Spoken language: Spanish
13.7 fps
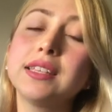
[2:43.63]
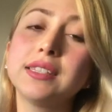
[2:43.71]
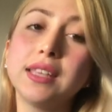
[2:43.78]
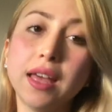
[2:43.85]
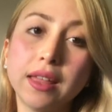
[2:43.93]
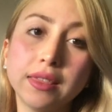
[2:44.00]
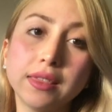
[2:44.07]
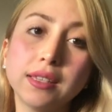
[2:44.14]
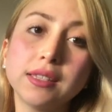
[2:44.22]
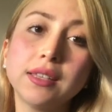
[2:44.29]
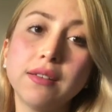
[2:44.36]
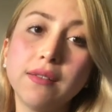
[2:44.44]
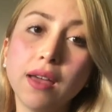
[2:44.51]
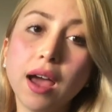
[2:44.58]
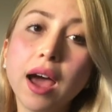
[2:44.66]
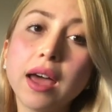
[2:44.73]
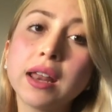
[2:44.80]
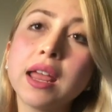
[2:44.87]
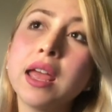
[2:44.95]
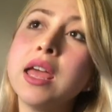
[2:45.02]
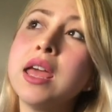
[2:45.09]
desde antes de
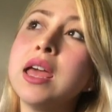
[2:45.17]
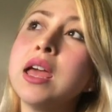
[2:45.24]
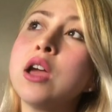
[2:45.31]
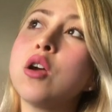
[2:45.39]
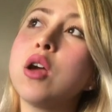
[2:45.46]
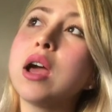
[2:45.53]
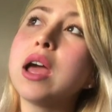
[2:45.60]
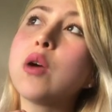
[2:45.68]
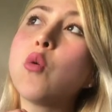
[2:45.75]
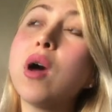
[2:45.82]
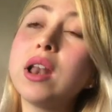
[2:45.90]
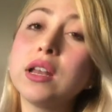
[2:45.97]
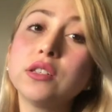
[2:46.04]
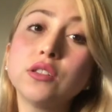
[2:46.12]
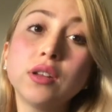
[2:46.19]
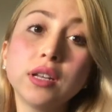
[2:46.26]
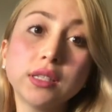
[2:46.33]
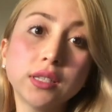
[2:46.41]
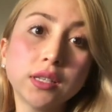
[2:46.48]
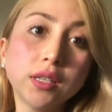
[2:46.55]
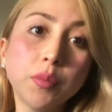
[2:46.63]
viajar. ¿Cuáles son
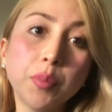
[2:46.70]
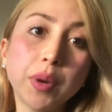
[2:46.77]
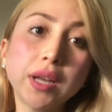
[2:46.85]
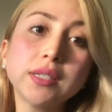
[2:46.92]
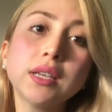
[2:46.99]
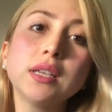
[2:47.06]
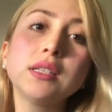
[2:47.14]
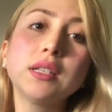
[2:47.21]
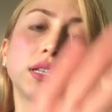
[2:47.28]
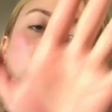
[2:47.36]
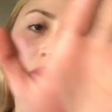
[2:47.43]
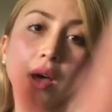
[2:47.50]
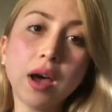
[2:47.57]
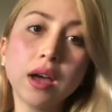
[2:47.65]
estas empresas? Les voy a